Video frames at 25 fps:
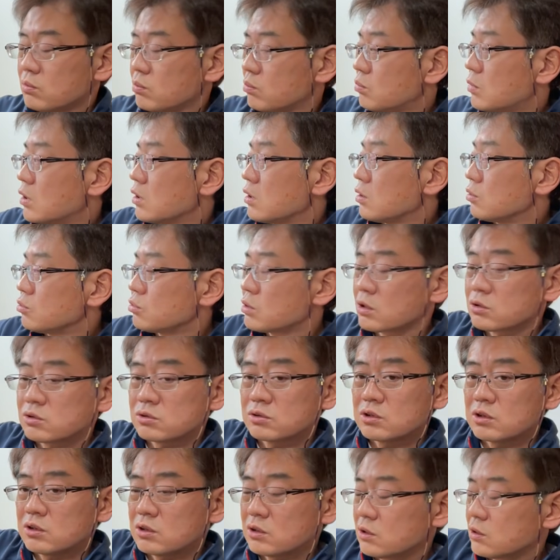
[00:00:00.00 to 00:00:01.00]
まだ売ら
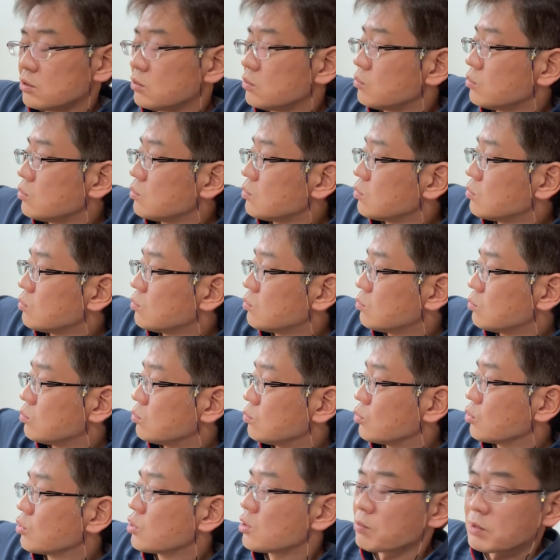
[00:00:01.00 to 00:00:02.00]
ずに
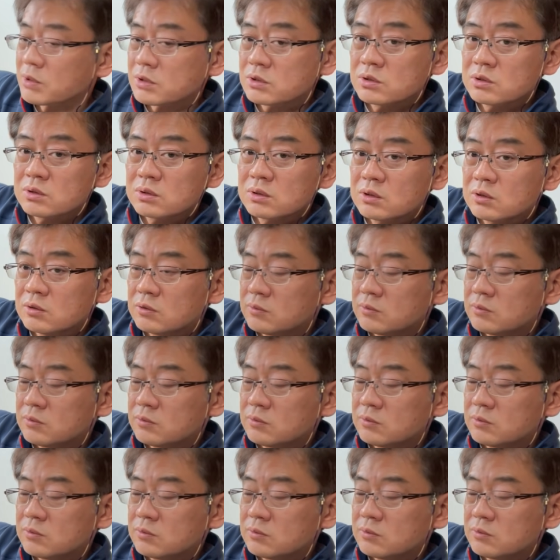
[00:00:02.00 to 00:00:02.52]
持ってます。